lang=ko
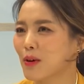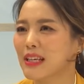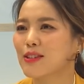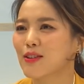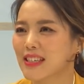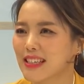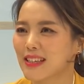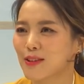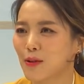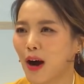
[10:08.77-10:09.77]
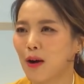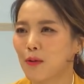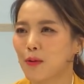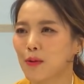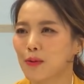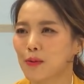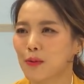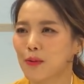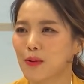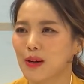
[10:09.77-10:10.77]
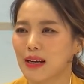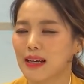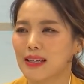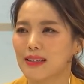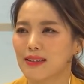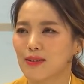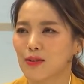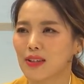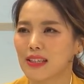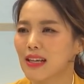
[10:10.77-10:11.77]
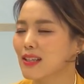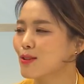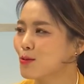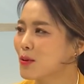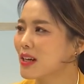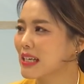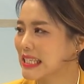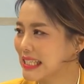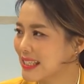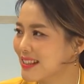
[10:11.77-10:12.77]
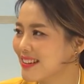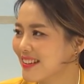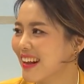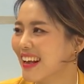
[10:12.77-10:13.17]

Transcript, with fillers: 오래전 일이기도 하고 또 음. 굉장히 스토리가 긴